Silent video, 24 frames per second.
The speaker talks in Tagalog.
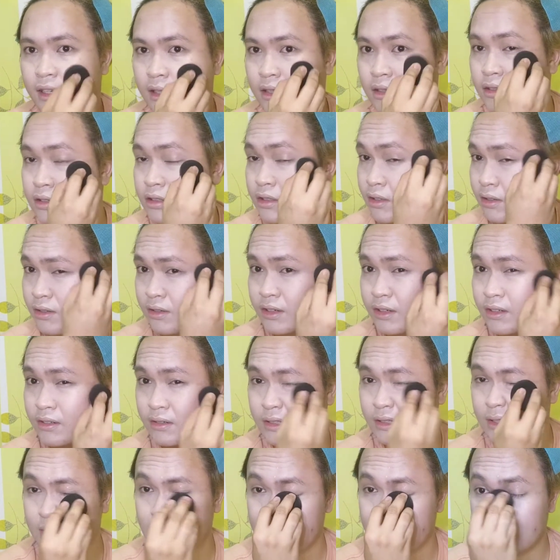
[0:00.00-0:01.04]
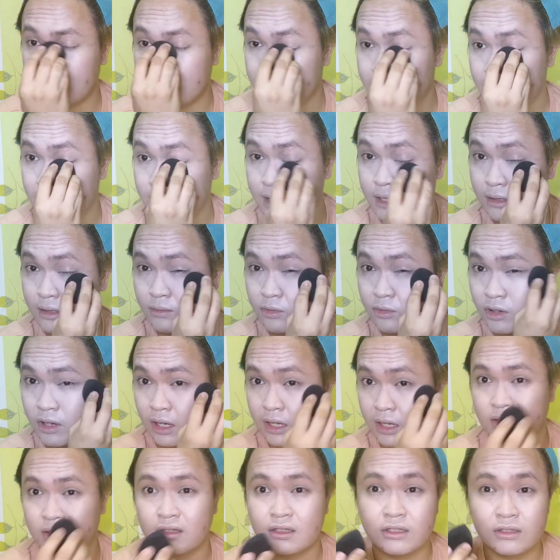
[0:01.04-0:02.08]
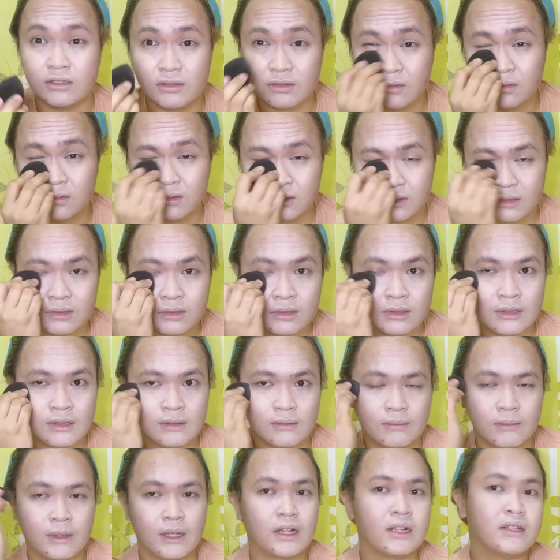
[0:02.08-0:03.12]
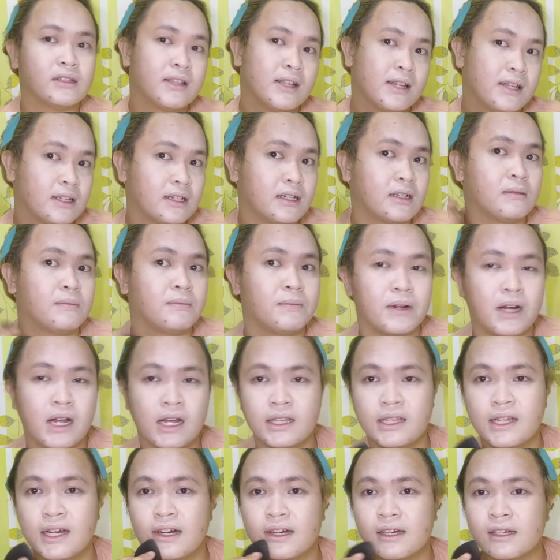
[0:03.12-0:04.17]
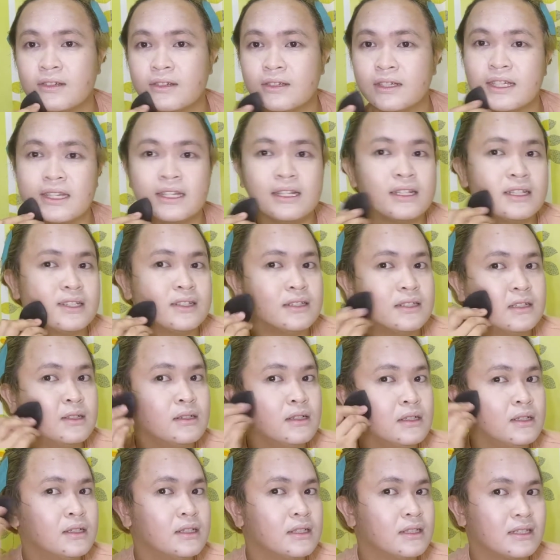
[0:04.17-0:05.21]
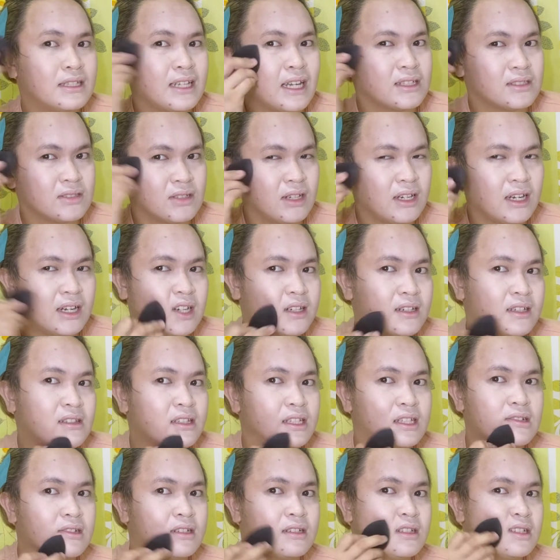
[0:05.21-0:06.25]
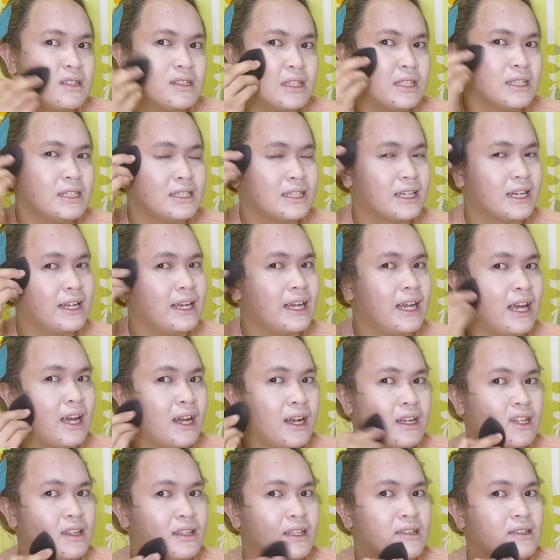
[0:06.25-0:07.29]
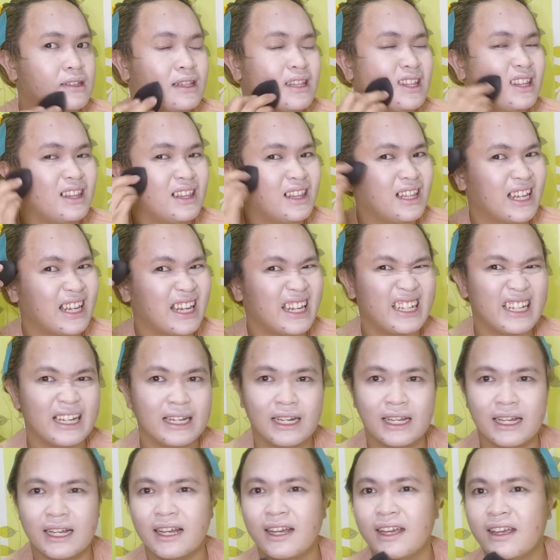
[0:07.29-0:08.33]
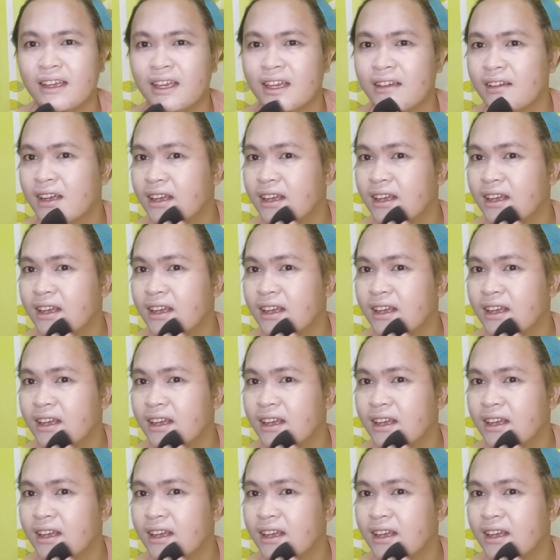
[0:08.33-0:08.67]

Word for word: gusto ko yung center lang ng mukha ko, yung meron talagang product, yung gilid sakto lang, hindi, hindi siya kailangan na lagay na lagay.